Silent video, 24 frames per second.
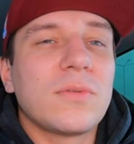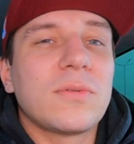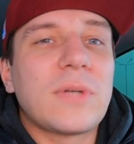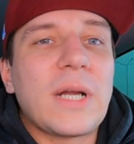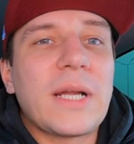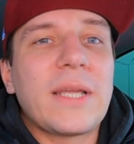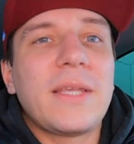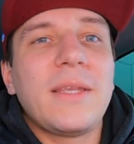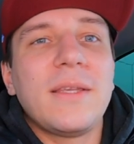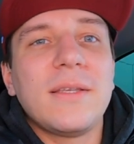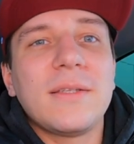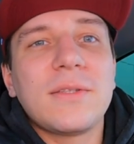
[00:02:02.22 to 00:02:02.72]
ну,
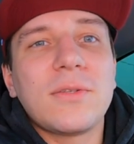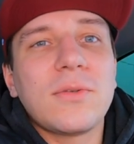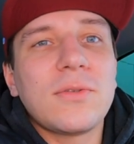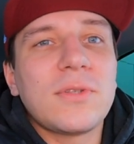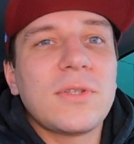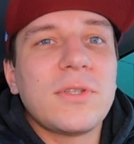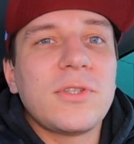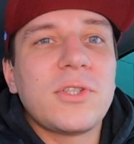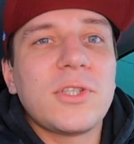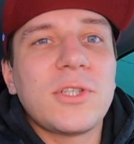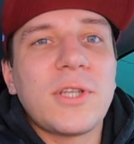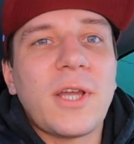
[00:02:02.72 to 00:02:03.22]
как есть, то
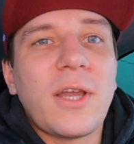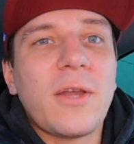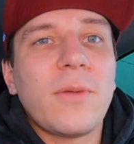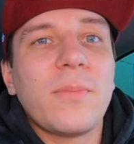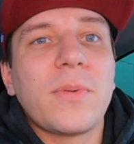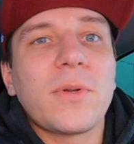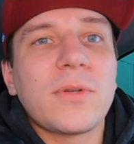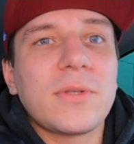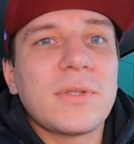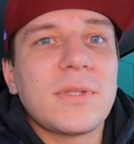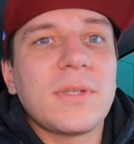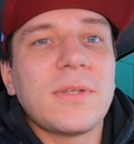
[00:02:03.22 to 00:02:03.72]
есть начинаю
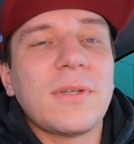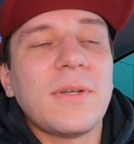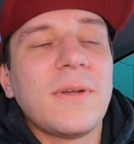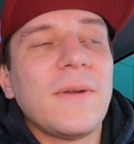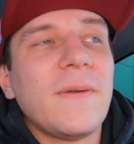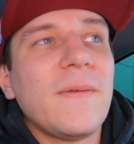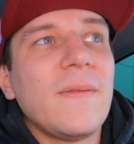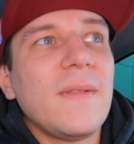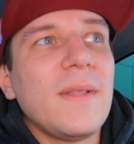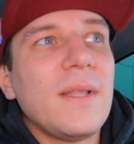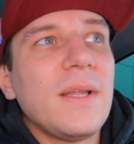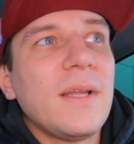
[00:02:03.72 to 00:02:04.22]
просто
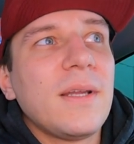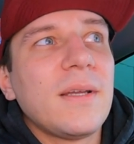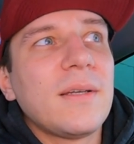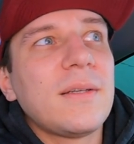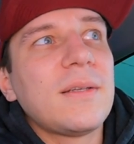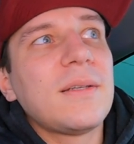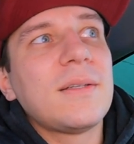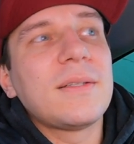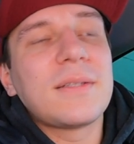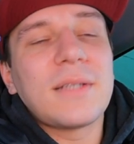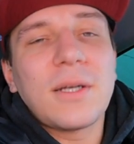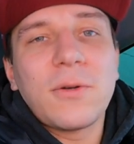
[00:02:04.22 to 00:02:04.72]

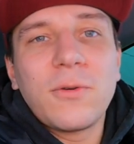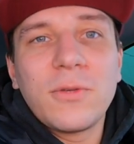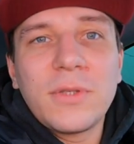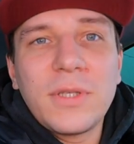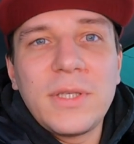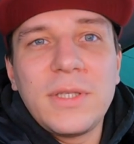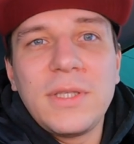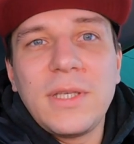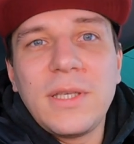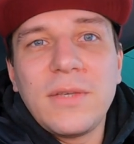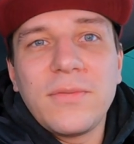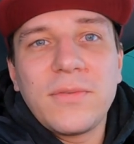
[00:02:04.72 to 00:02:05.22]
э, с
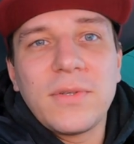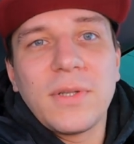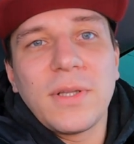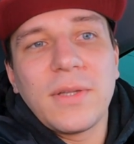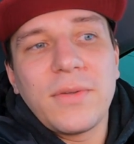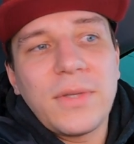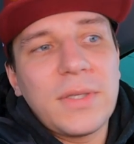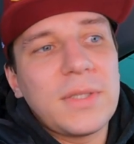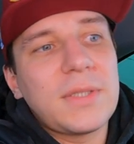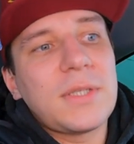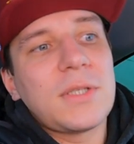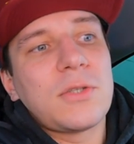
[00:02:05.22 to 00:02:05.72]
какой-то идеи в
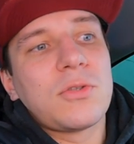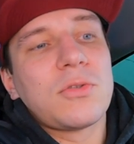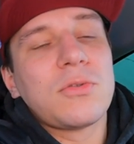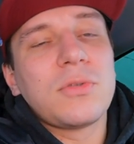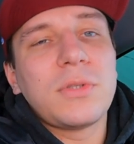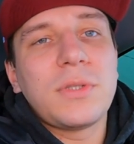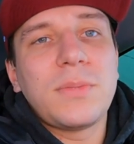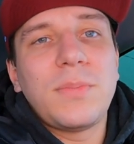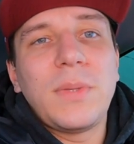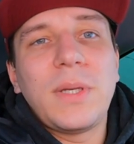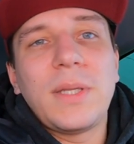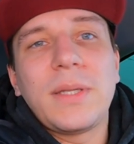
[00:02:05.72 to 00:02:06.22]
голове,
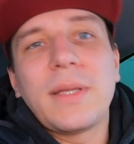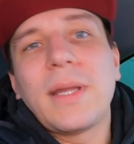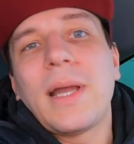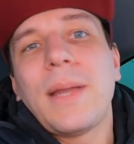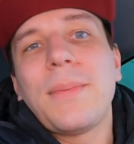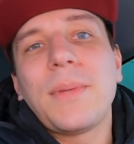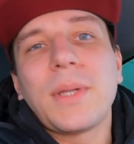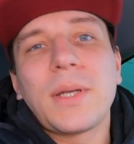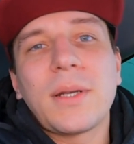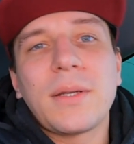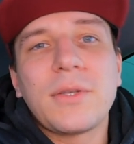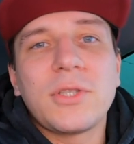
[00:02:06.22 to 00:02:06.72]
сажусь перед
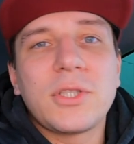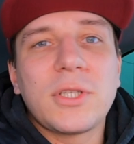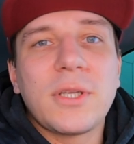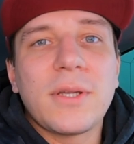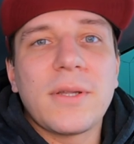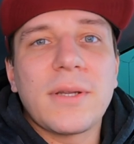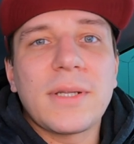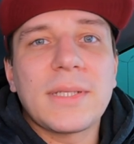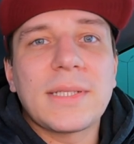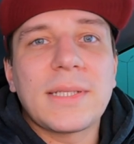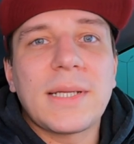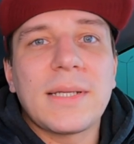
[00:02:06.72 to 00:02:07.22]
камерой,
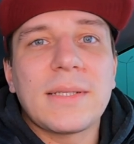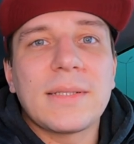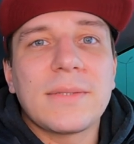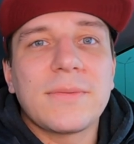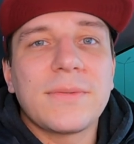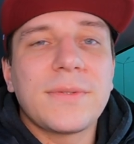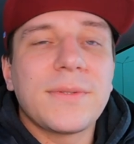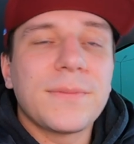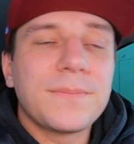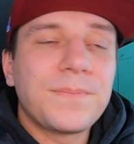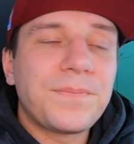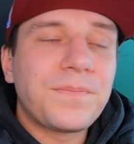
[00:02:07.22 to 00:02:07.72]
начинаю
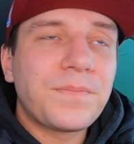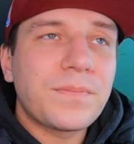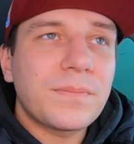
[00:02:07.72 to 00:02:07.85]
рассказывать,